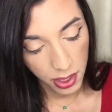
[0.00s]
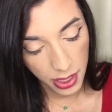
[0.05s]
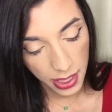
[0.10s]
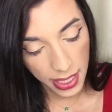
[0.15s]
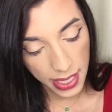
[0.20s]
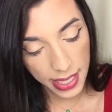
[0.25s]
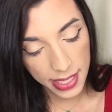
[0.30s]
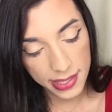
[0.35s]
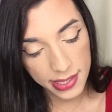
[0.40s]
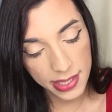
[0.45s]

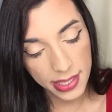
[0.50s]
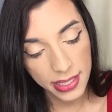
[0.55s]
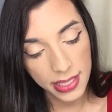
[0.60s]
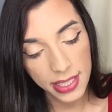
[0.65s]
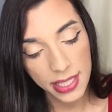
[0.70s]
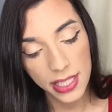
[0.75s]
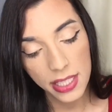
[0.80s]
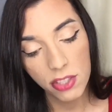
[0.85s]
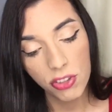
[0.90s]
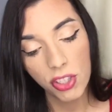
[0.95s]
Esse
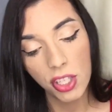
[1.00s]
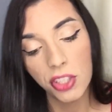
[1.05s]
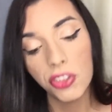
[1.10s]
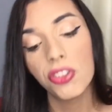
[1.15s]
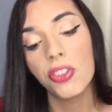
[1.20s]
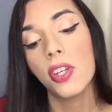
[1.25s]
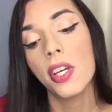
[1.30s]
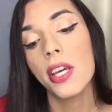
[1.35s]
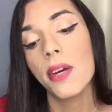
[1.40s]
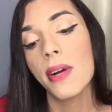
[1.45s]
daqui,
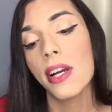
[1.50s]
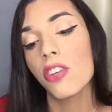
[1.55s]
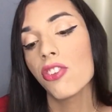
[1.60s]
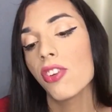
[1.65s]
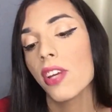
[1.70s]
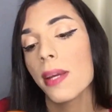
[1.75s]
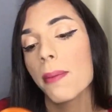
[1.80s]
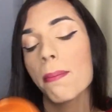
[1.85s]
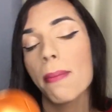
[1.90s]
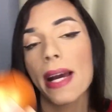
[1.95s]
gente, eu
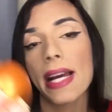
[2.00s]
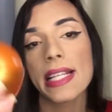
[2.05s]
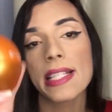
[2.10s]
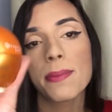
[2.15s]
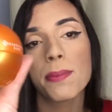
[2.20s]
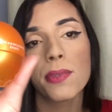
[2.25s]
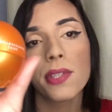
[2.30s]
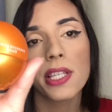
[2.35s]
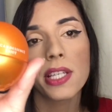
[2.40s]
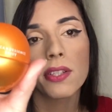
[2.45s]
achei mais
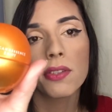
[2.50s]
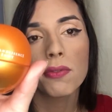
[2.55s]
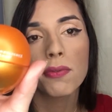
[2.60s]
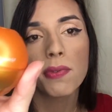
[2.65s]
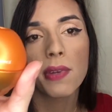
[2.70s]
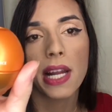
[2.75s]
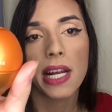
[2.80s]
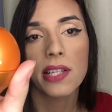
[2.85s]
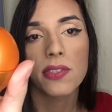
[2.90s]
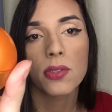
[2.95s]
bonito o
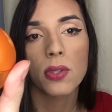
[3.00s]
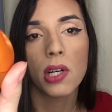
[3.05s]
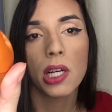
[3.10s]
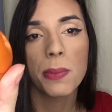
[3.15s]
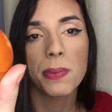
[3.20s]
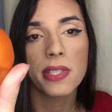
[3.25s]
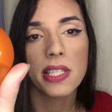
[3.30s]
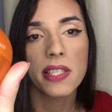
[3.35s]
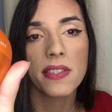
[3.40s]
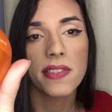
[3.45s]
frasco, olha
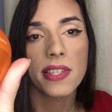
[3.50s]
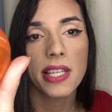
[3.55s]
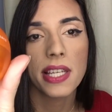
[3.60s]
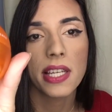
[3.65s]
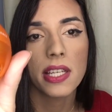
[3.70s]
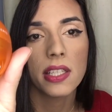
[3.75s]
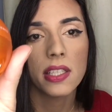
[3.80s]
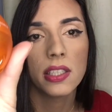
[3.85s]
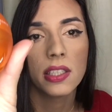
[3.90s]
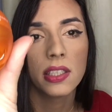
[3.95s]
pra vocês
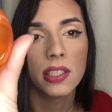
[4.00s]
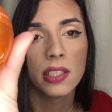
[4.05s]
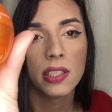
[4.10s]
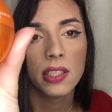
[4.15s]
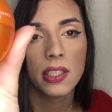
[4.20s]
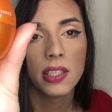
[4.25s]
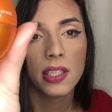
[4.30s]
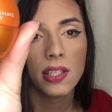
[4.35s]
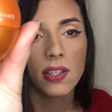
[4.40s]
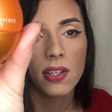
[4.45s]
verem.
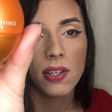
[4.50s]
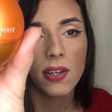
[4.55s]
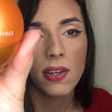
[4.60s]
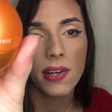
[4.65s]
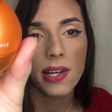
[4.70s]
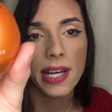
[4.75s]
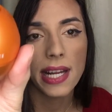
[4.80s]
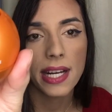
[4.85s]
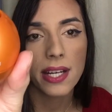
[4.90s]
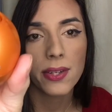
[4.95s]

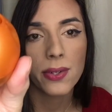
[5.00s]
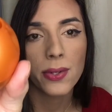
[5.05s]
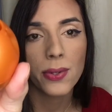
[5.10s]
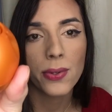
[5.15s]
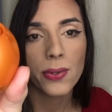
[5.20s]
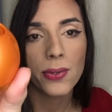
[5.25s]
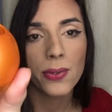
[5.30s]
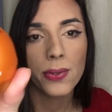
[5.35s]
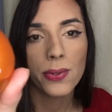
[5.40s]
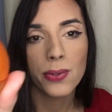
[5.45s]
Olha a
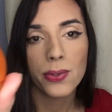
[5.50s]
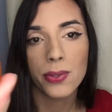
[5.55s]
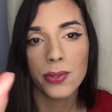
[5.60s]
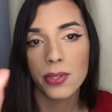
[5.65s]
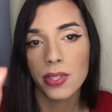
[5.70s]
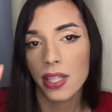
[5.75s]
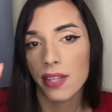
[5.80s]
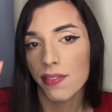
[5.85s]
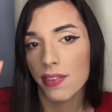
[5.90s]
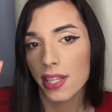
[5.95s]
cor,
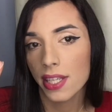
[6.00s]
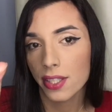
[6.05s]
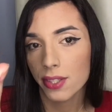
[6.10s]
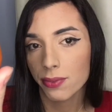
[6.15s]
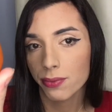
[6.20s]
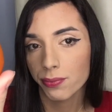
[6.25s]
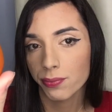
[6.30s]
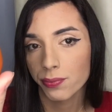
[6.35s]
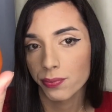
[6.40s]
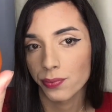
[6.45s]
tá vendo?
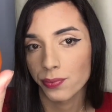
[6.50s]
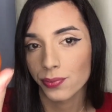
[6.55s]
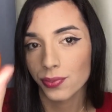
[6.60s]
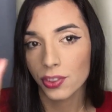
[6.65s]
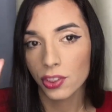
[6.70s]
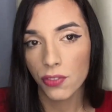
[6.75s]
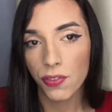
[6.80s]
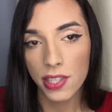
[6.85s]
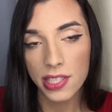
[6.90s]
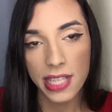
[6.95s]

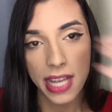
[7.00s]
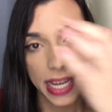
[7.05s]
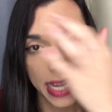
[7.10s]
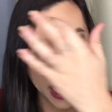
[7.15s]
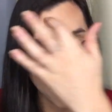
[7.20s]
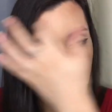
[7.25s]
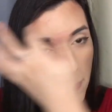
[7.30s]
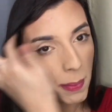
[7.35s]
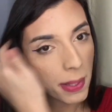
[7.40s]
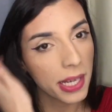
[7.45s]
Deixa eu fazer a
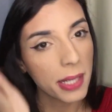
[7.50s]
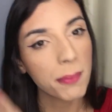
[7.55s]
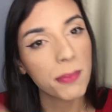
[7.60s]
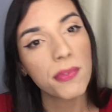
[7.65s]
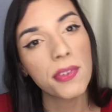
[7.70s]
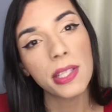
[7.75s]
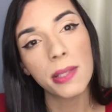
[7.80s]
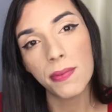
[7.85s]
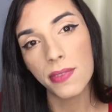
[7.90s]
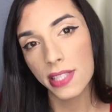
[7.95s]
capa, peraí,
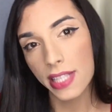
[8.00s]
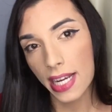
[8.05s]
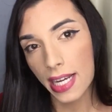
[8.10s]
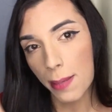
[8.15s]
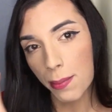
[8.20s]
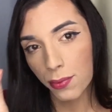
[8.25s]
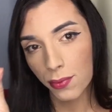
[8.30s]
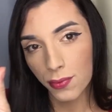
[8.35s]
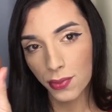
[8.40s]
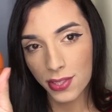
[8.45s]
aproveita fazer a
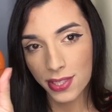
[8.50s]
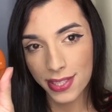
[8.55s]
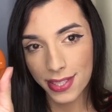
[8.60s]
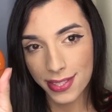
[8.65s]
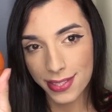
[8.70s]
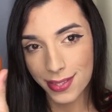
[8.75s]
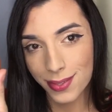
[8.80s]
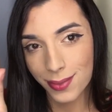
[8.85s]
capa com vocês.